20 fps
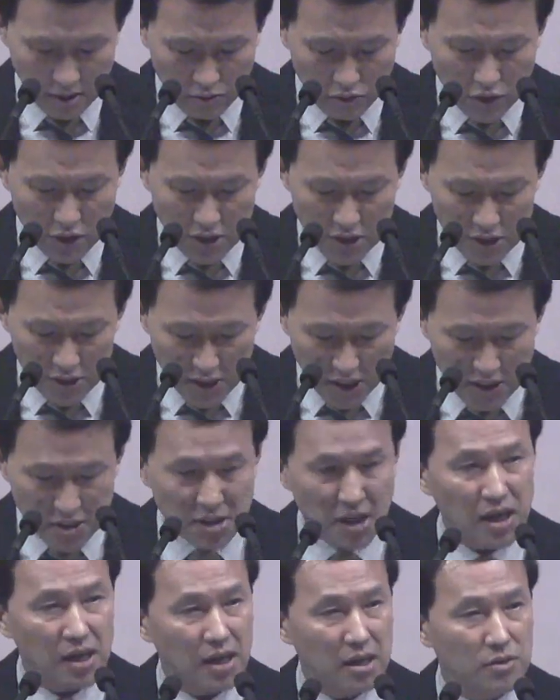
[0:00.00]
우리 인생
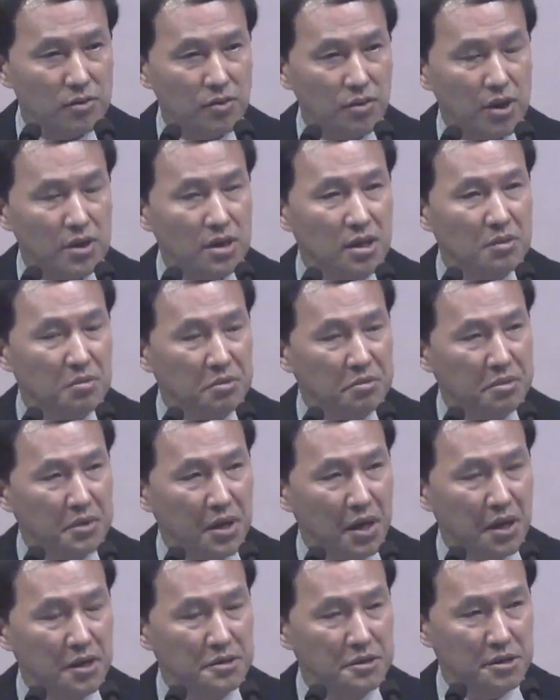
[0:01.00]
살아가는 동안 이
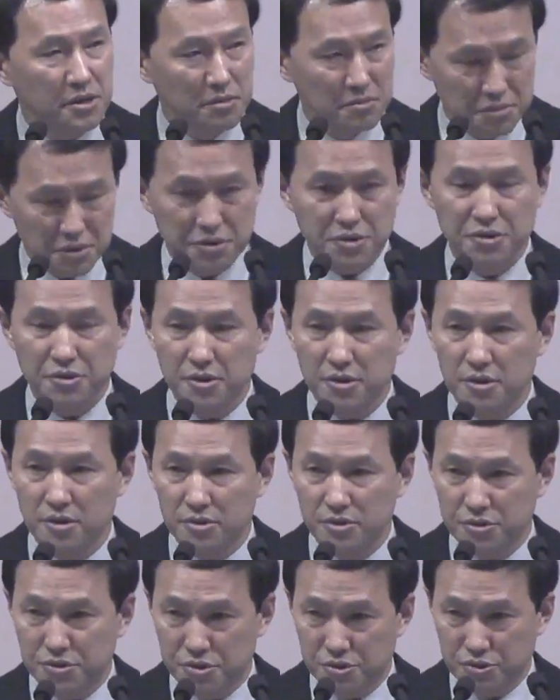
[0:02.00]
부분에
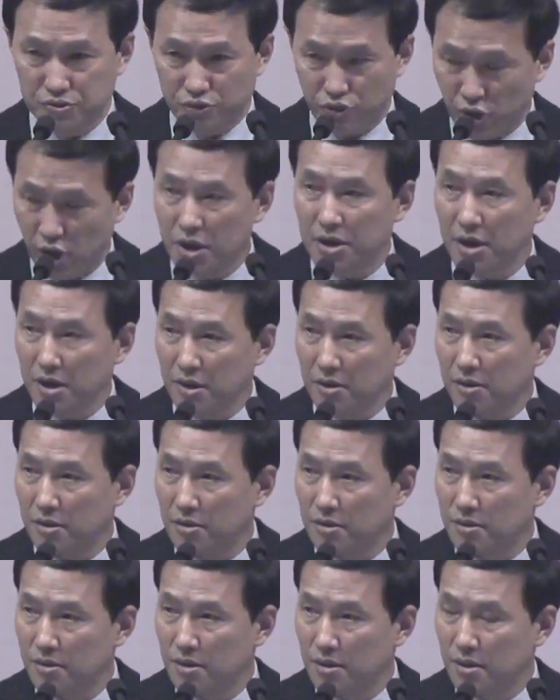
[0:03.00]
승부수를 둬야
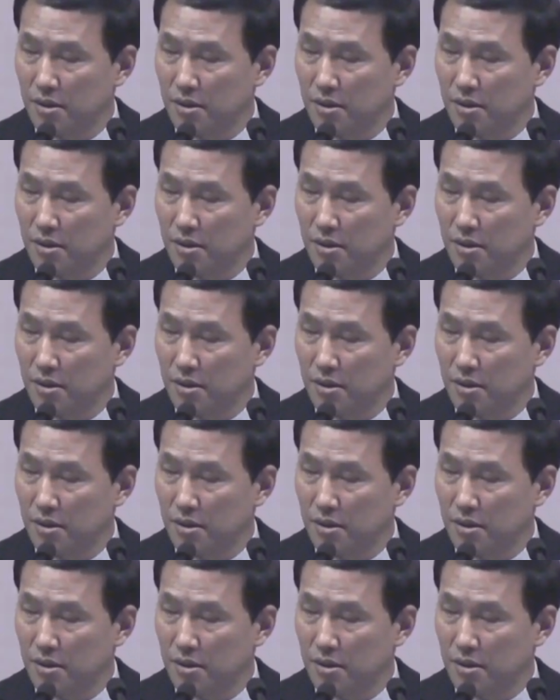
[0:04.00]
돼요.